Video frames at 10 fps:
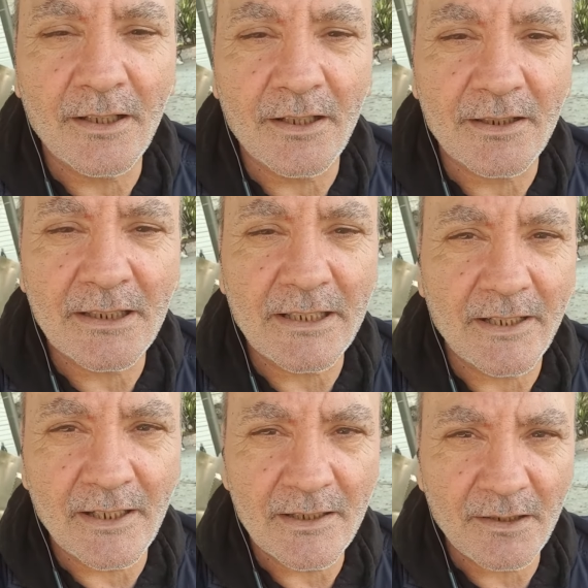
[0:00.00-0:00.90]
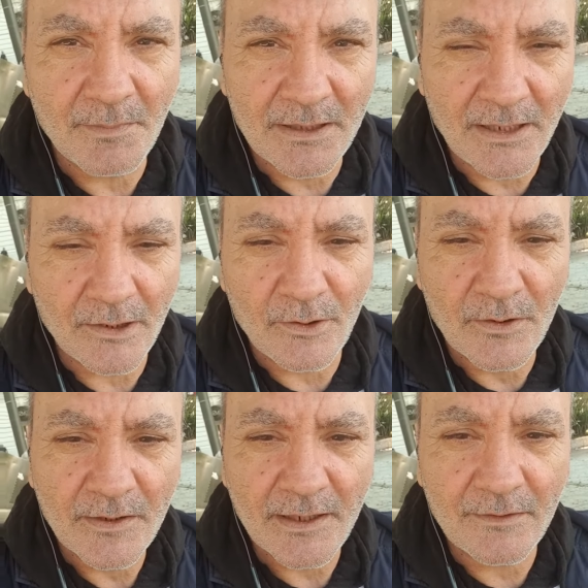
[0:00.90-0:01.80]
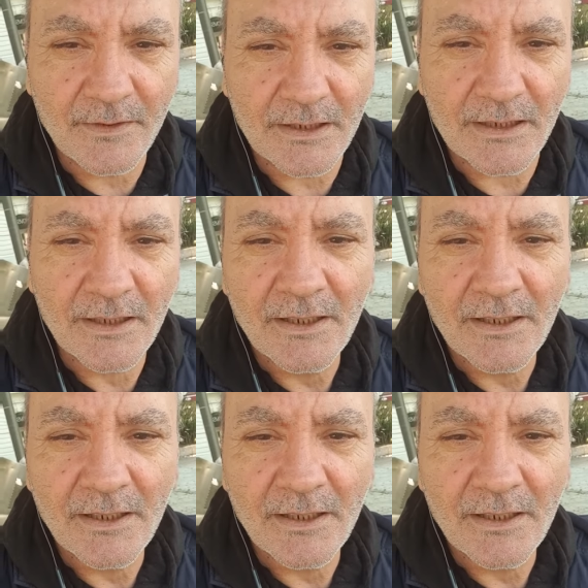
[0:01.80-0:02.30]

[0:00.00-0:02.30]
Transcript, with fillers: eh, la Lega di Matteo Salvini.